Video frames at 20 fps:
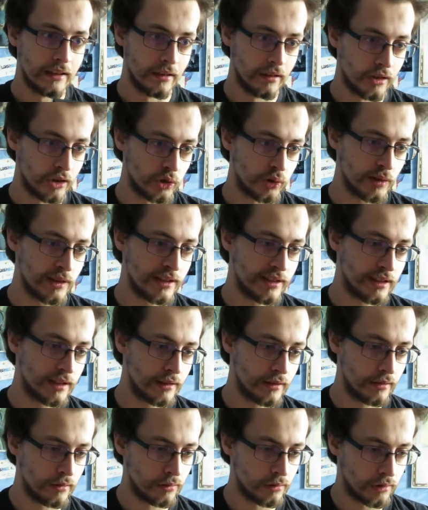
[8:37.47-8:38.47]
Euh,
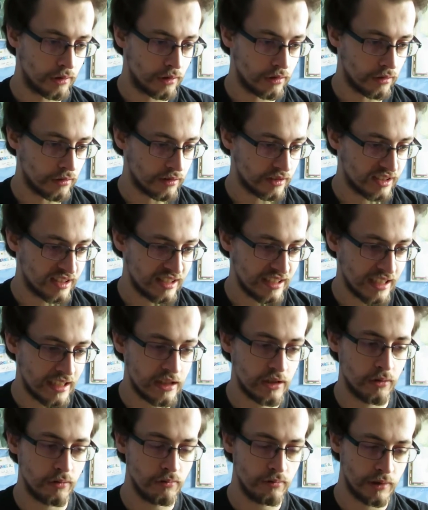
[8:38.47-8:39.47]
choisissez le camp,
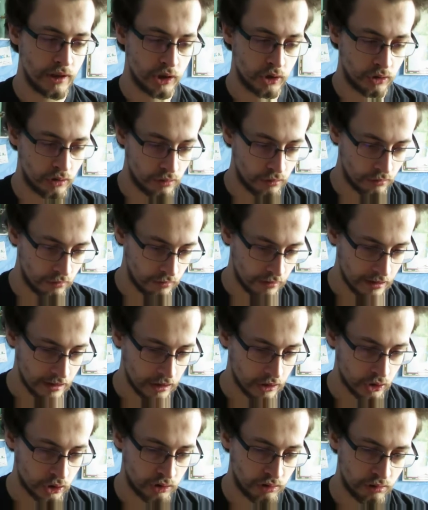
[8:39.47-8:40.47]
side ou échelon.
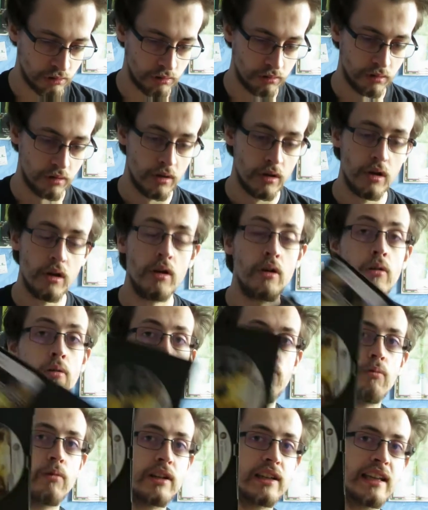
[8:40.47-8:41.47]
Un jeu
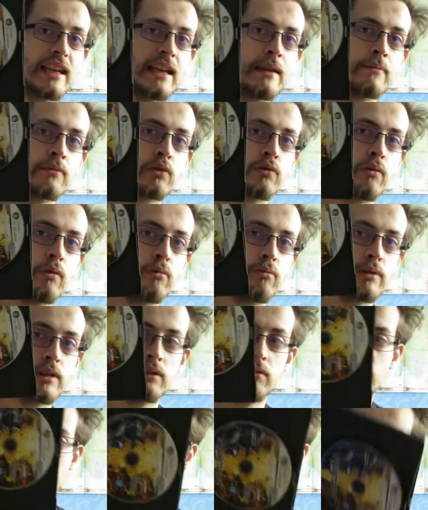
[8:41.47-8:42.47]
game sur
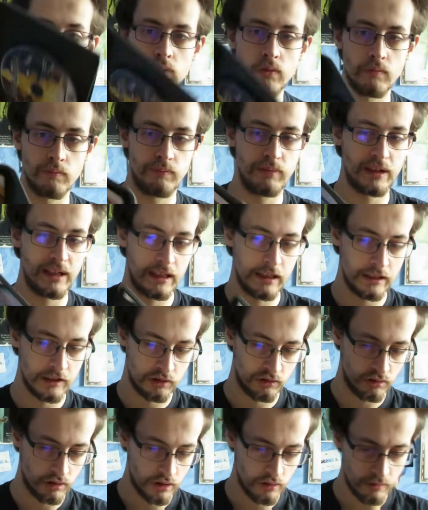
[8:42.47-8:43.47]
Windows complet.
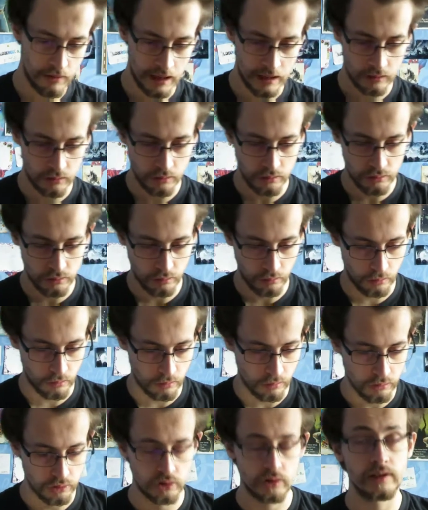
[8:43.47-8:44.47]
Je l'ai eu à 2
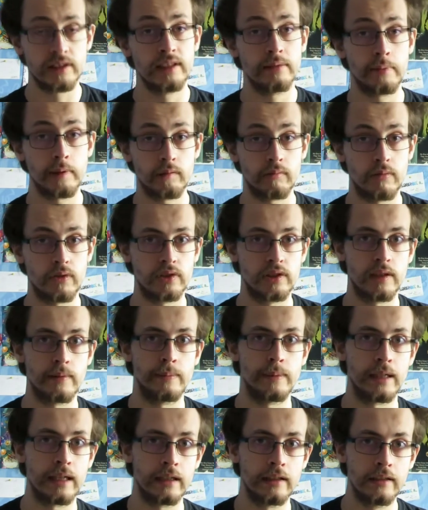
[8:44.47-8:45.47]
euros. Je ne sais pas de quoi ça
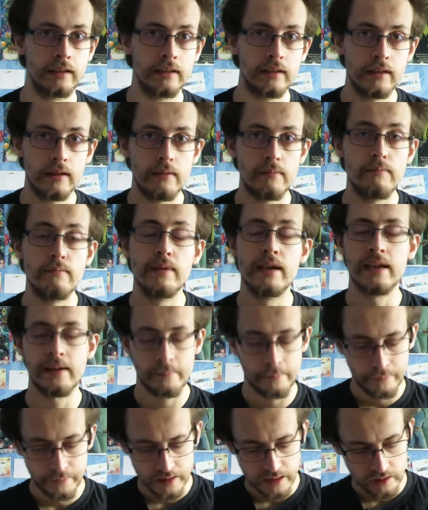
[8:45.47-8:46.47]
parle. Mais
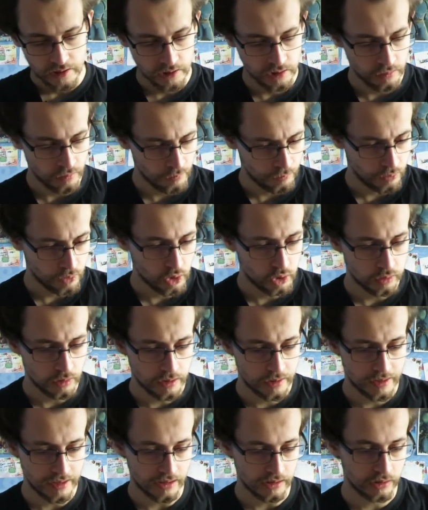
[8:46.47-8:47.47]
si on peut
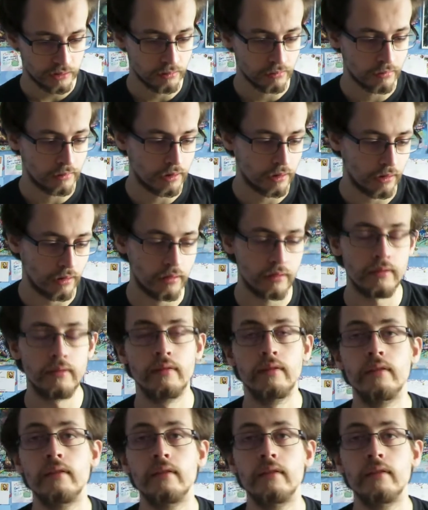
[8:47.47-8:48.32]
choisir son camp,